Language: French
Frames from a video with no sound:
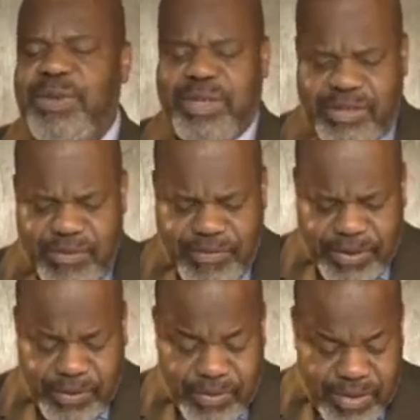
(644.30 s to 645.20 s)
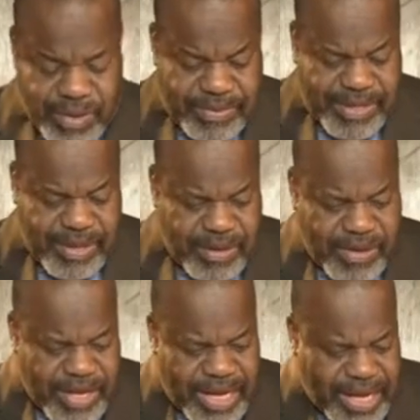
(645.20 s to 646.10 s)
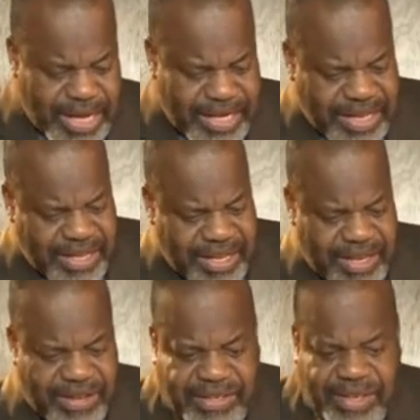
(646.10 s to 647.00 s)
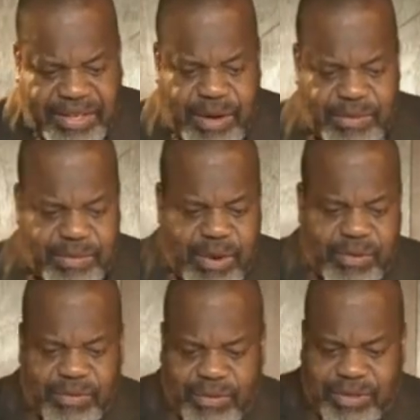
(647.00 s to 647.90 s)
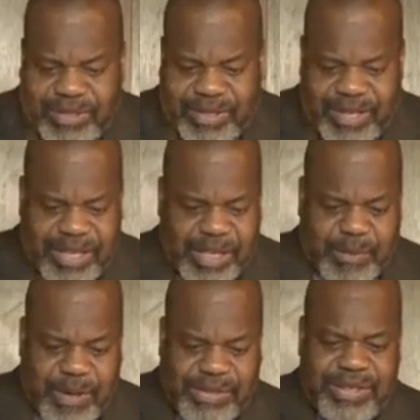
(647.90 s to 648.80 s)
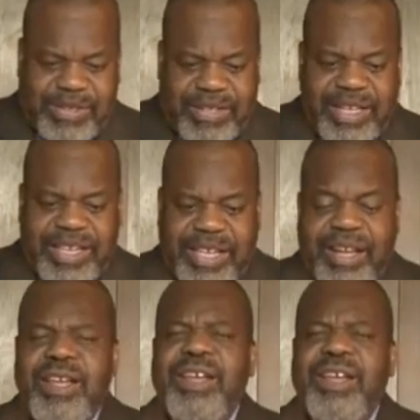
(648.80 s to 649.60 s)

Qu'est-ce que nous faisons maintenant dans, dans ces temps, dans cet espace de temps dans lequel